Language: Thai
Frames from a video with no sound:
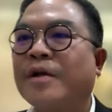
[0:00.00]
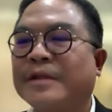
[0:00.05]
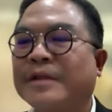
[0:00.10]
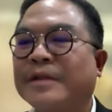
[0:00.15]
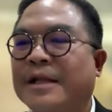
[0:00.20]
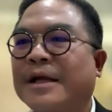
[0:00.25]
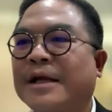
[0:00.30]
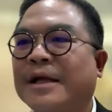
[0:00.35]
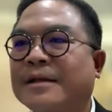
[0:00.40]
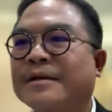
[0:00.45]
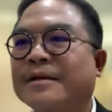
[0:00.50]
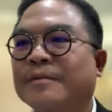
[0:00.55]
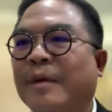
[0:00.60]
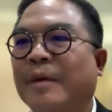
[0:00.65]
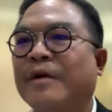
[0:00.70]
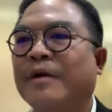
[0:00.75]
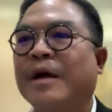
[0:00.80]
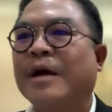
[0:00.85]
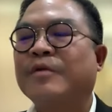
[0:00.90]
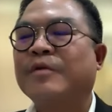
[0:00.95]
แต่นั้นห
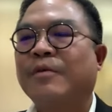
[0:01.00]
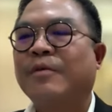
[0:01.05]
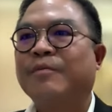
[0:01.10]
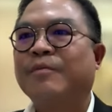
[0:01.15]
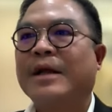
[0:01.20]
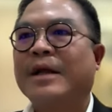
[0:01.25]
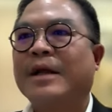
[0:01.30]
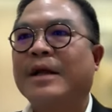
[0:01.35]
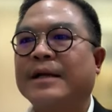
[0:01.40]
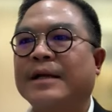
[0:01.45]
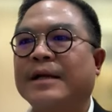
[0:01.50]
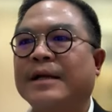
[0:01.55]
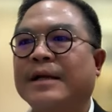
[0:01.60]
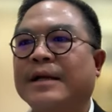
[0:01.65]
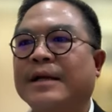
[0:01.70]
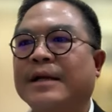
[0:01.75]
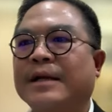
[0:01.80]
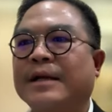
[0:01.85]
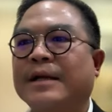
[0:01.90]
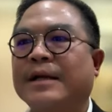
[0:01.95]
มายว่าคือผมเปลี่ยนแต่นะก็
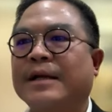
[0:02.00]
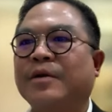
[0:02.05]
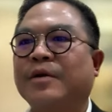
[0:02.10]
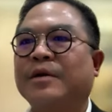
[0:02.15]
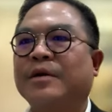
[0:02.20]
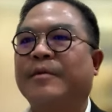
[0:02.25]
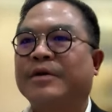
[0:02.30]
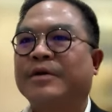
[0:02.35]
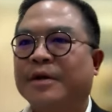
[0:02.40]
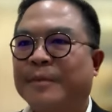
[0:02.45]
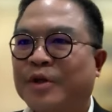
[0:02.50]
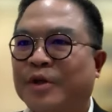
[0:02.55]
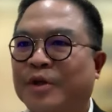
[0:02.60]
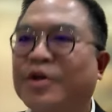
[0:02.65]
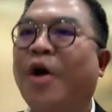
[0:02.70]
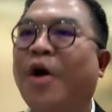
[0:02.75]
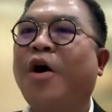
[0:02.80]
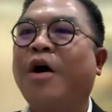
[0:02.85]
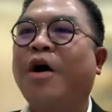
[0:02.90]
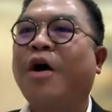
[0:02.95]
คือมันต้อง
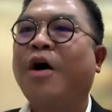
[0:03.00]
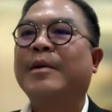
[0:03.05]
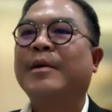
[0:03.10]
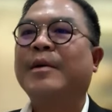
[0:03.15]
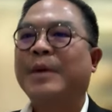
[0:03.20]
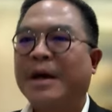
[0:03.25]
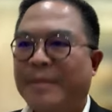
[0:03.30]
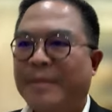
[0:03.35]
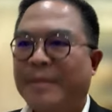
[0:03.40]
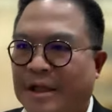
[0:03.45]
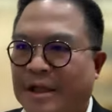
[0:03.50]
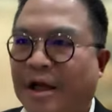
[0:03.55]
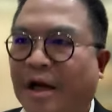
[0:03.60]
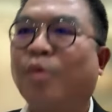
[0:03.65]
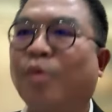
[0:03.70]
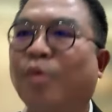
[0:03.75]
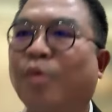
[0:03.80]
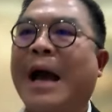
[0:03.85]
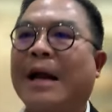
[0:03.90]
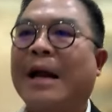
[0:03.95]
ย่อเพื่อมันจะทะลุ
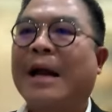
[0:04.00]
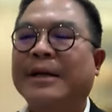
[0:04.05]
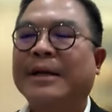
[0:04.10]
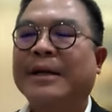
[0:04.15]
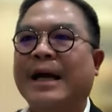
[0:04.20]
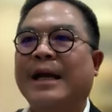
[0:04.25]
ผ่านไปได้